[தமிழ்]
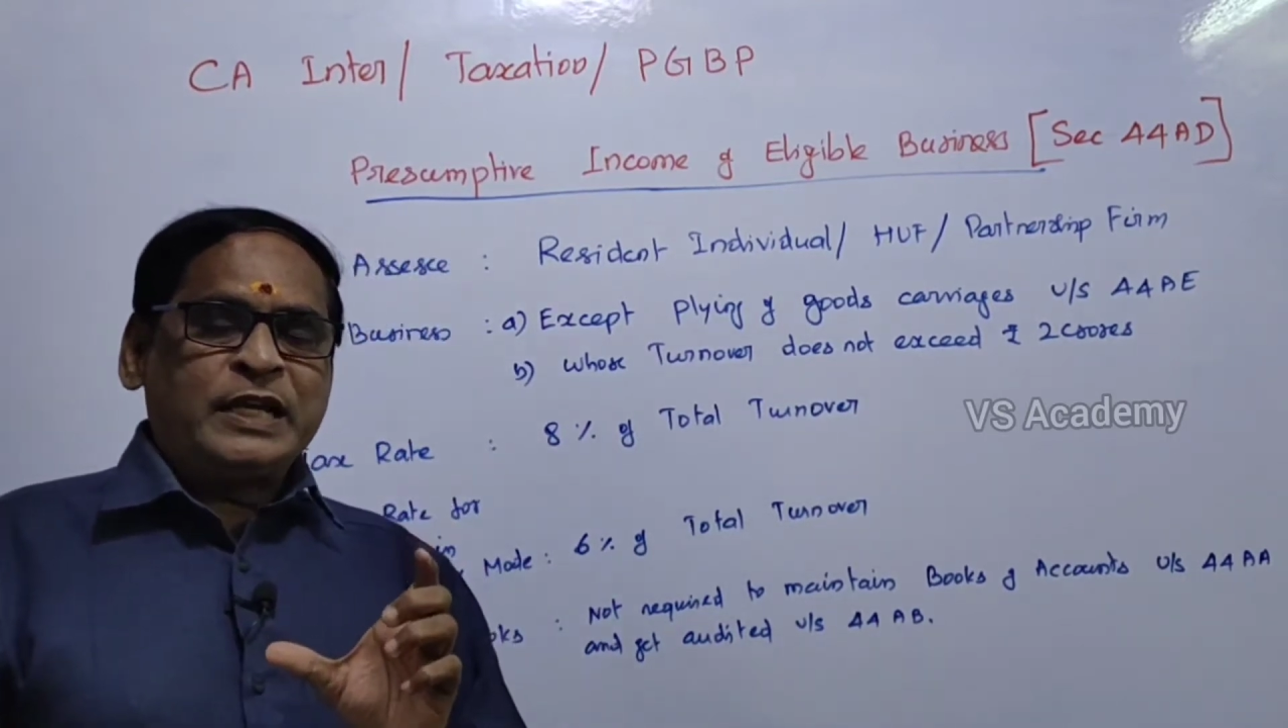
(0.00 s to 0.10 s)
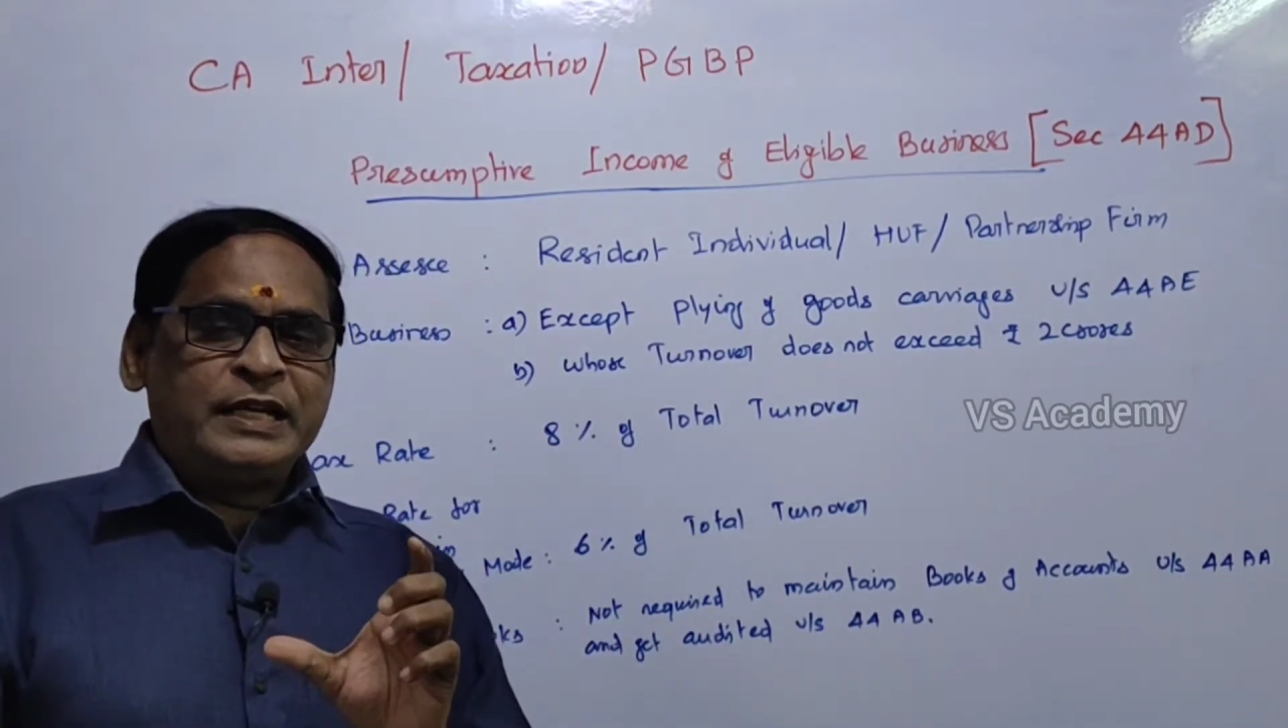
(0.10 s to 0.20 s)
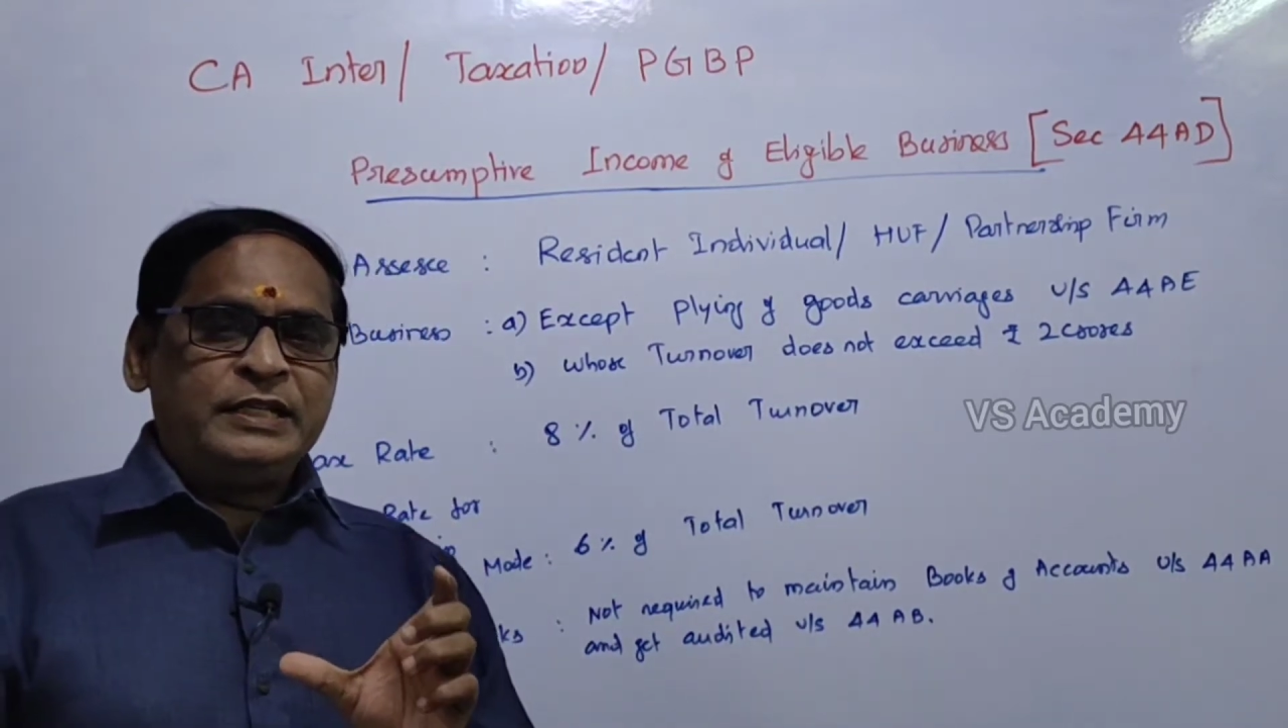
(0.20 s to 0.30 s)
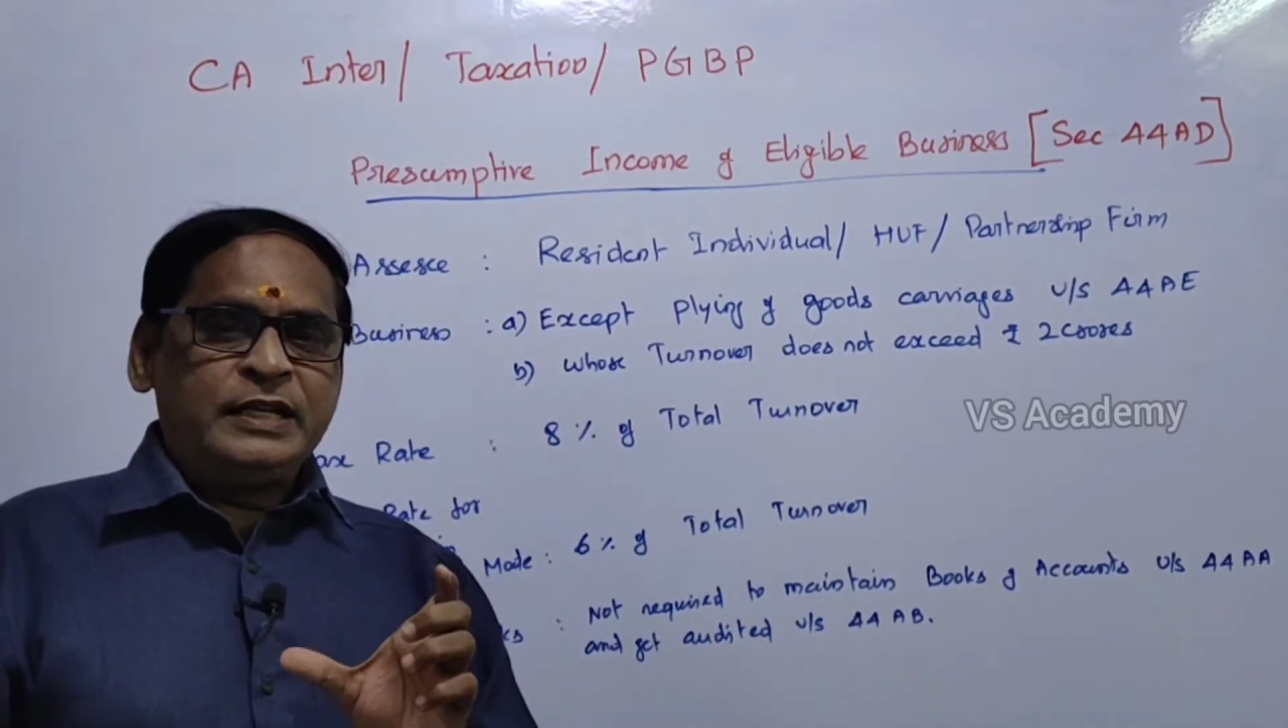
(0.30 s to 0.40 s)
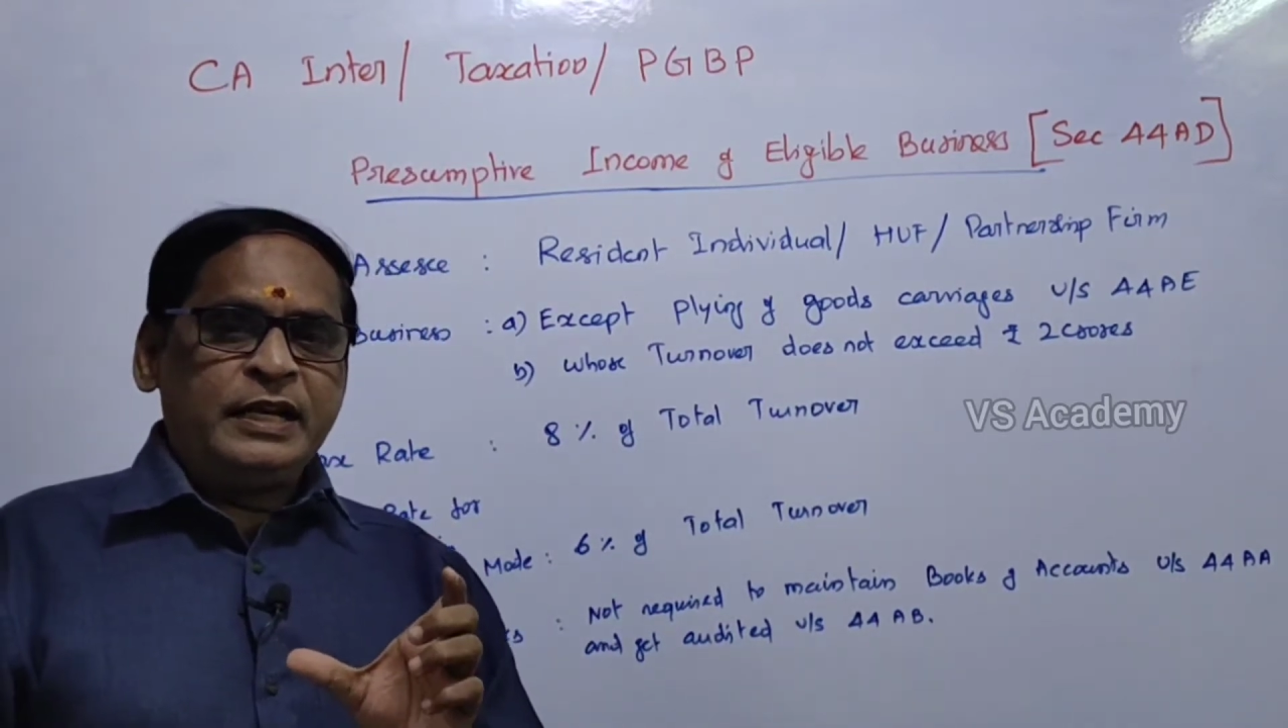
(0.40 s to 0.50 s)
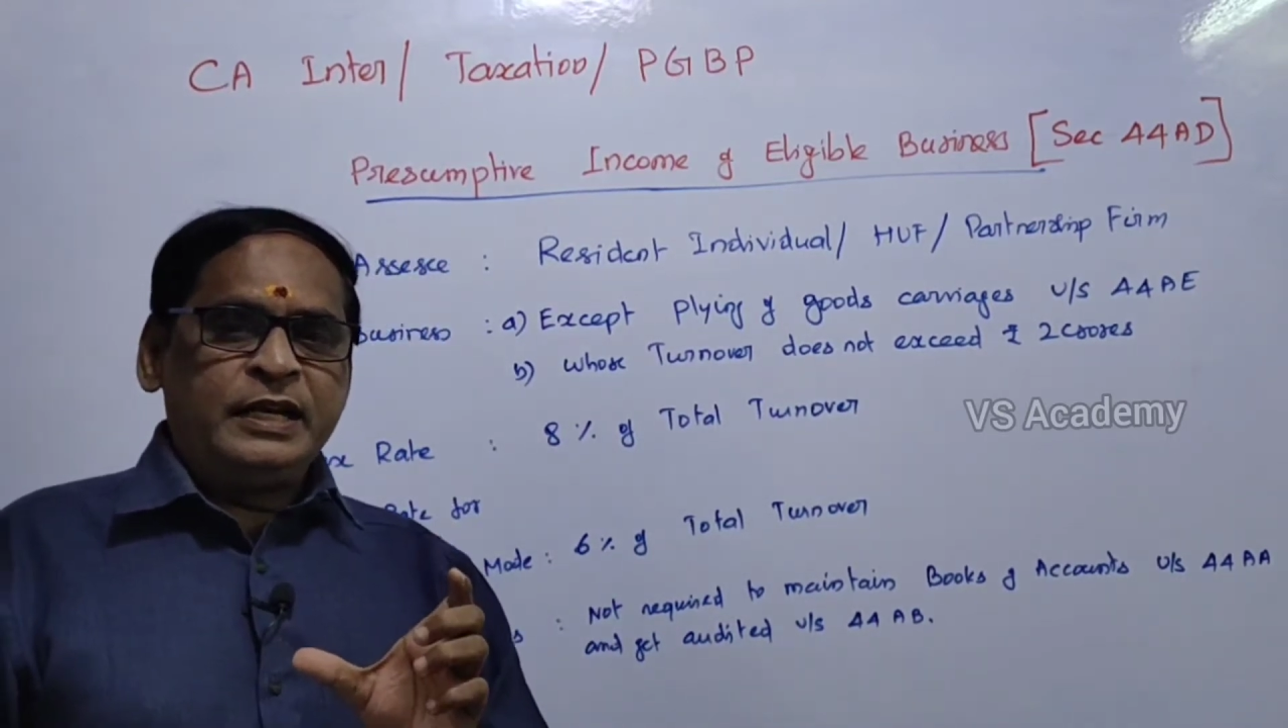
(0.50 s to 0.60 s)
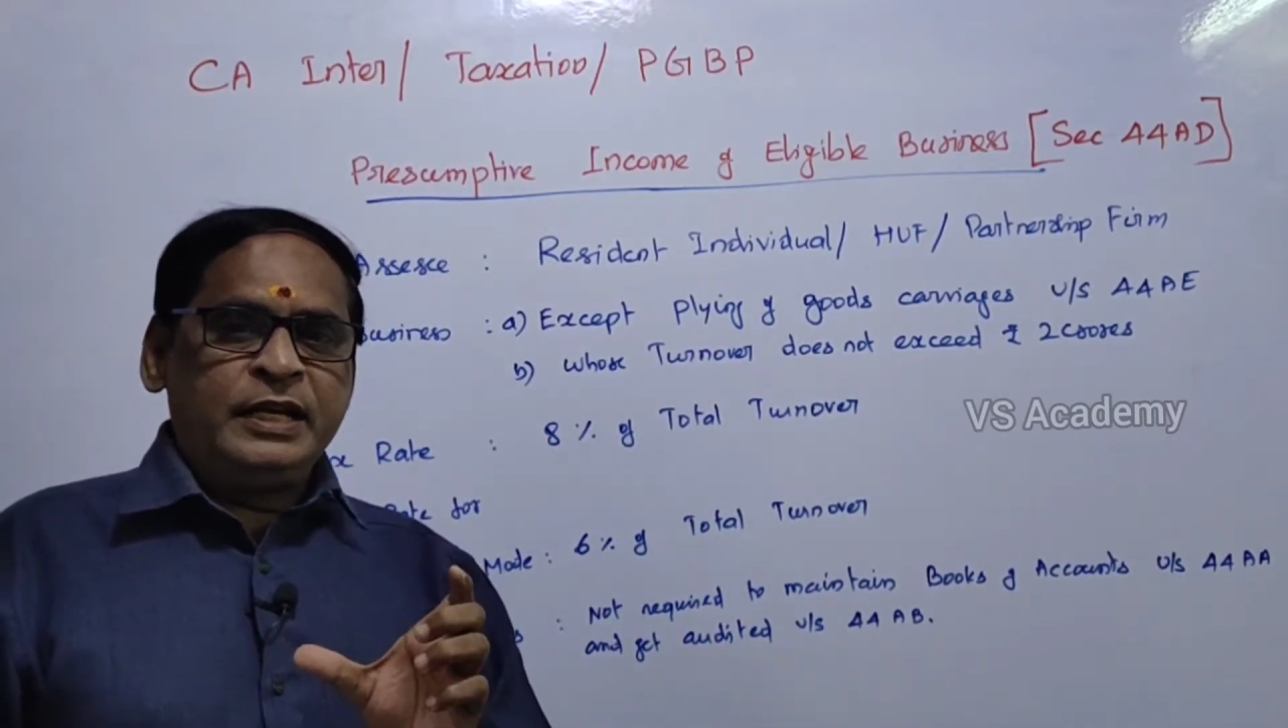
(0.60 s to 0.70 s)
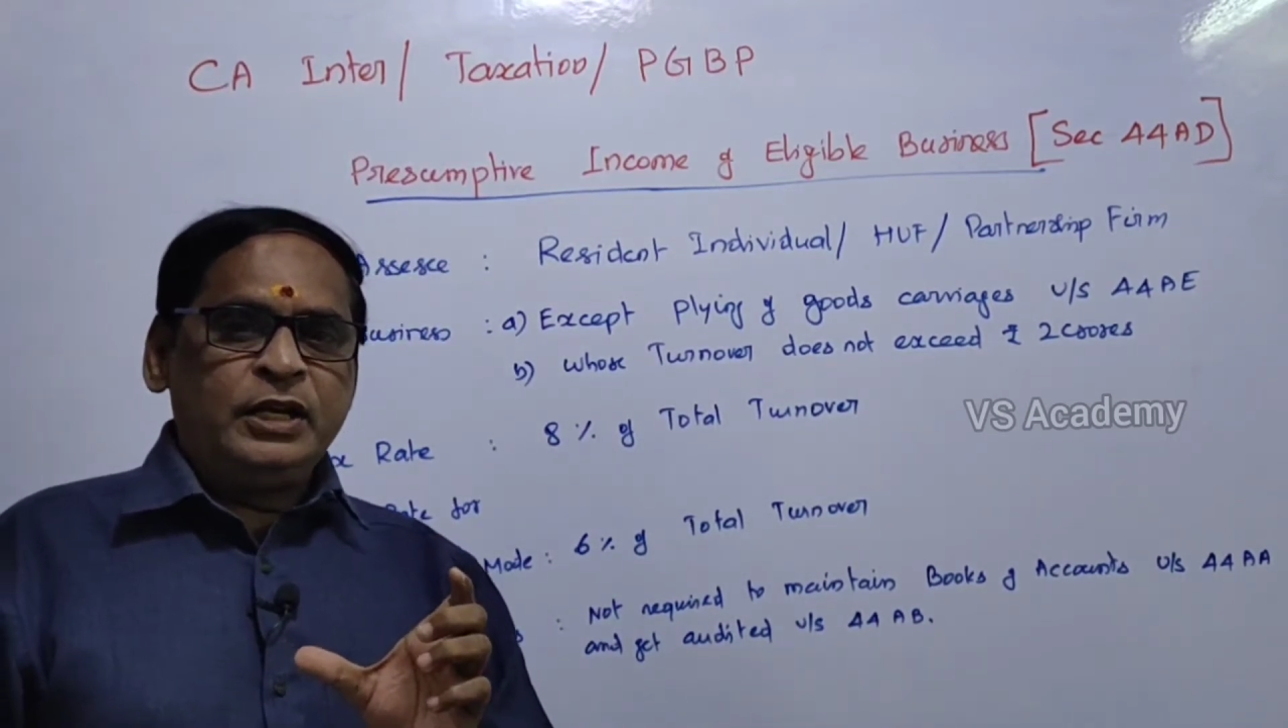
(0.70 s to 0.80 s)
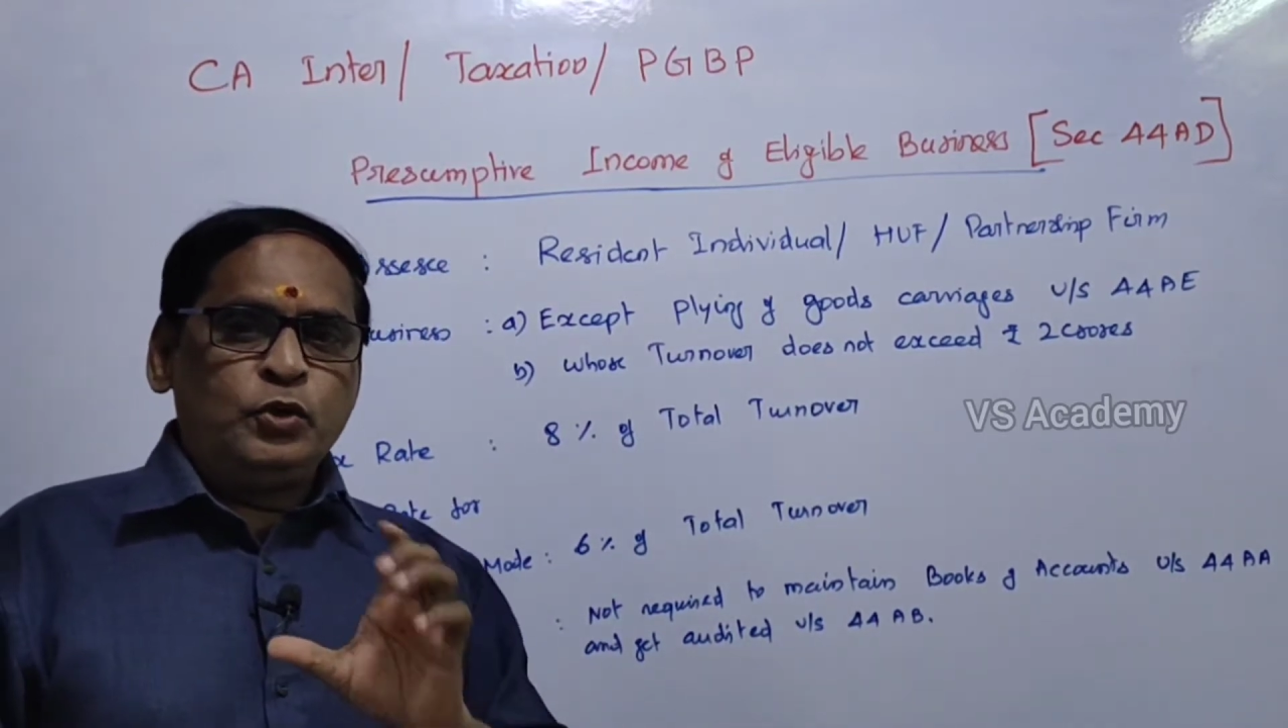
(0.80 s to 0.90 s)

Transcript: கன்சர்ன் இருக்குது